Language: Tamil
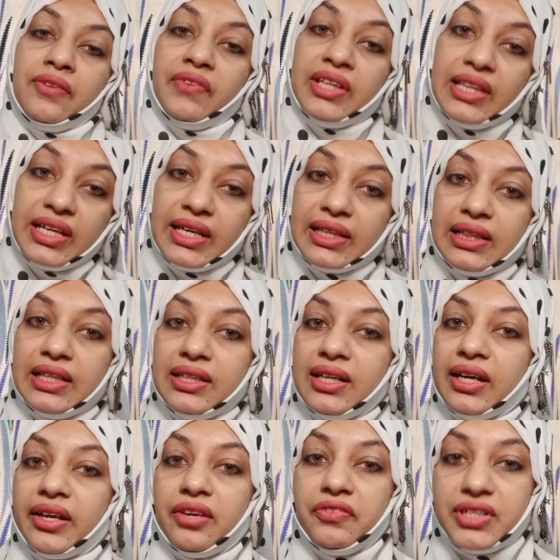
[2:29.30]
வெந்தயத்தில்
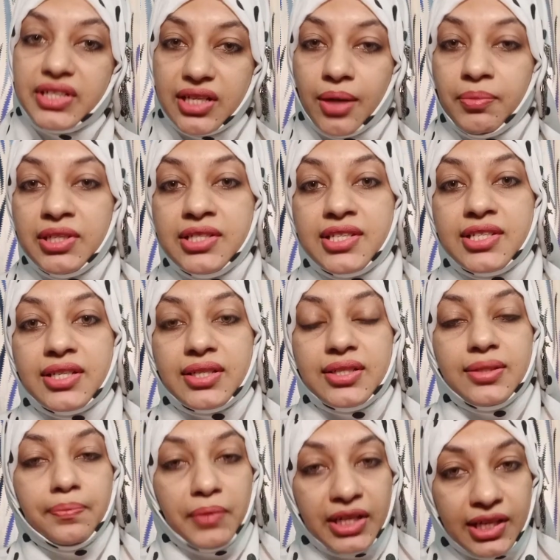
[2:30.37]
நிறைய விட்டமின்ஸ்
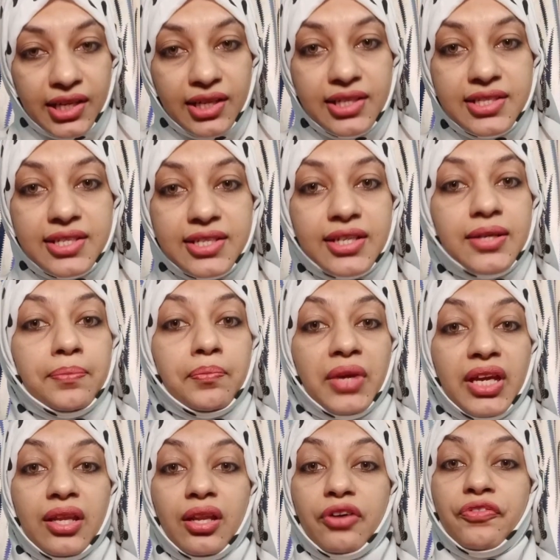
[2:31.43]
இருக்குது மினரல்ஸ் இருக்குது
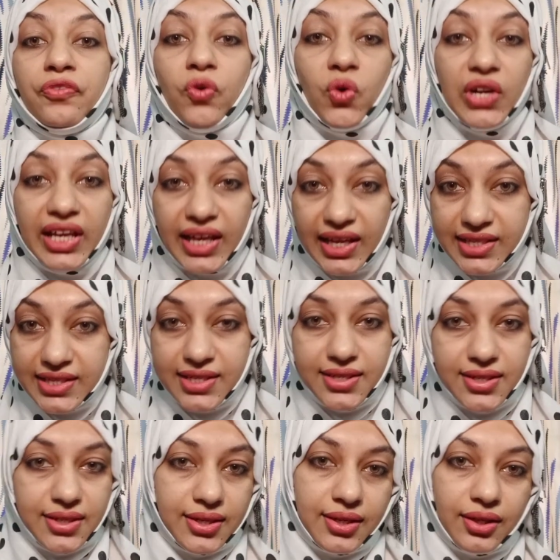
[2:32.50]
மெயினாக ஃபோலிக்
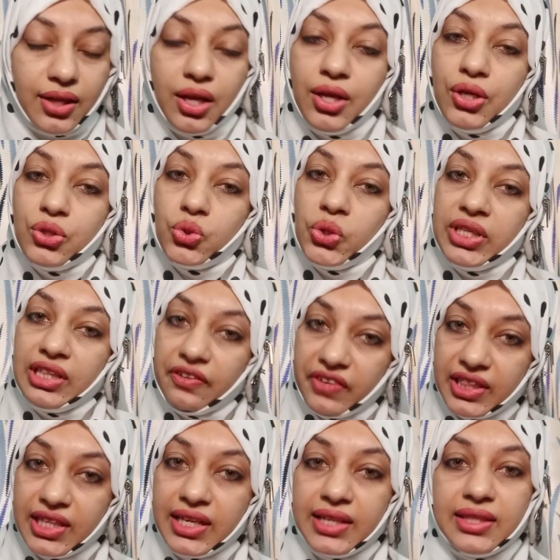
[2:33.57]
ஆசிட் இருக்குது ஸோ இந்த
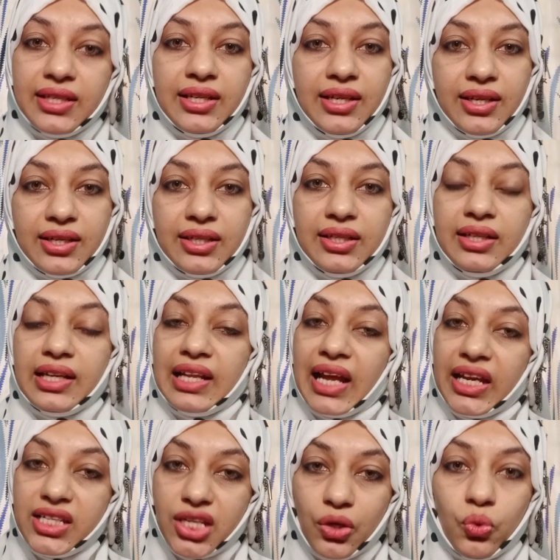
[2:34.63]
வெந்தயத்தை நீங்கள்
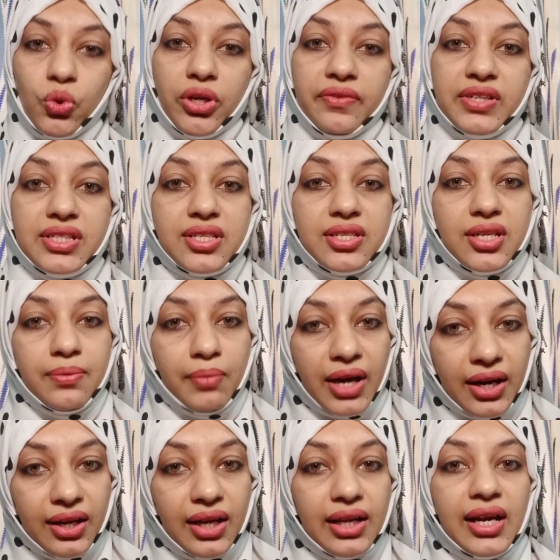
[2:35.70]
நைட்டே ஊற வச்சுட்டு
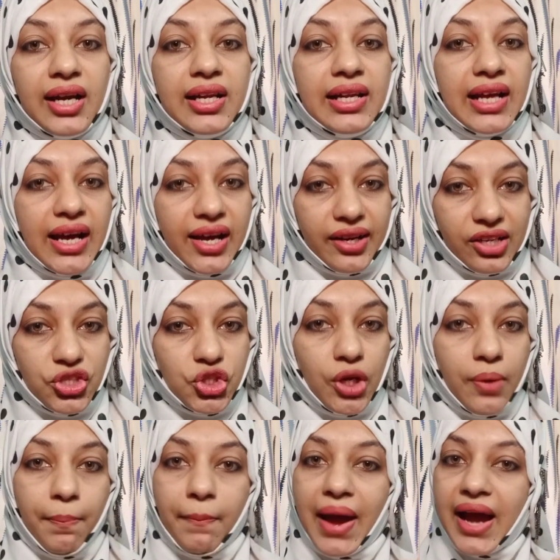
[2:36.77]
மறுநாள் காலையில்
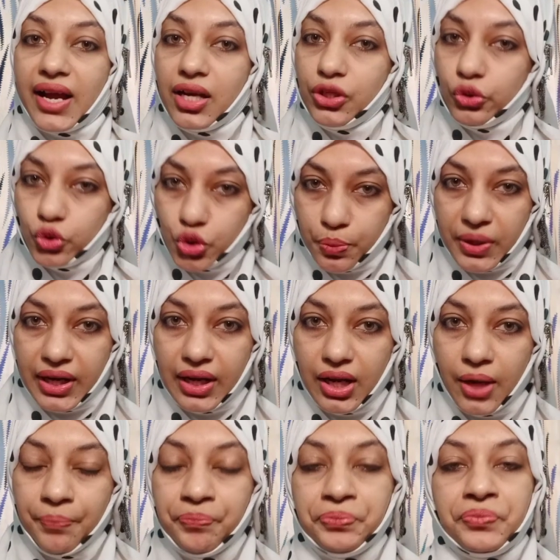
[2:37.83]
அரைச்சி பேக்காக யூஸ்
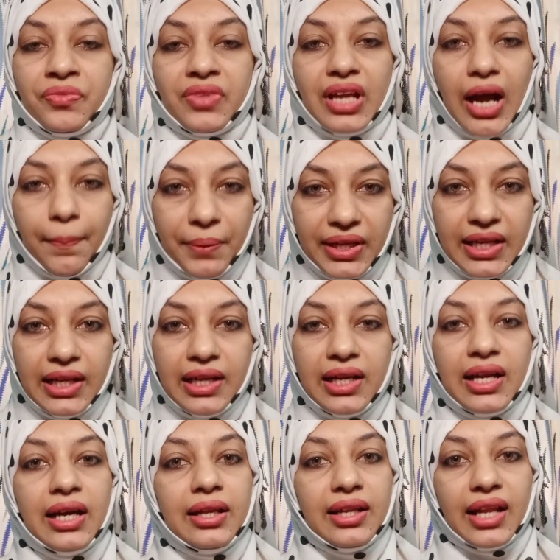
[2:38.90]
பண்ணலாம் அப்படி
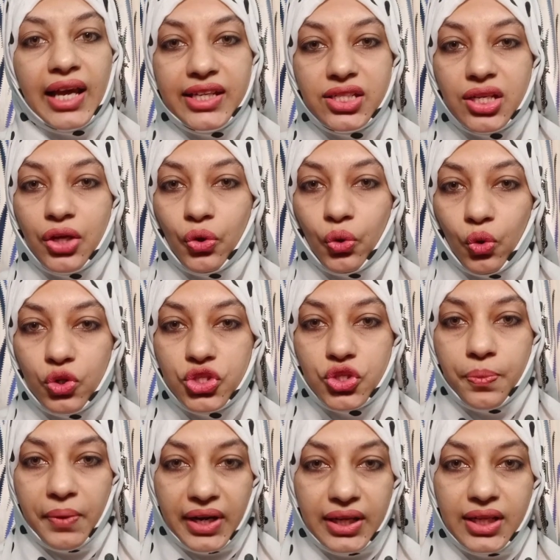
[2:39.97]
இல்லைன்னா லைட்டாக
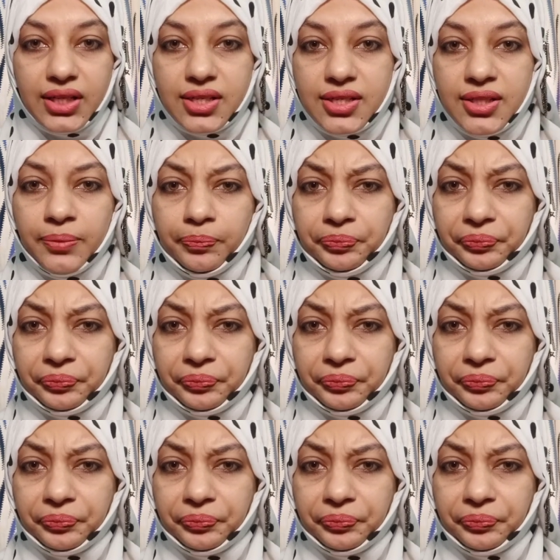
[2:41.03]
ரோஸ்ட் பண்ணிவிட்டு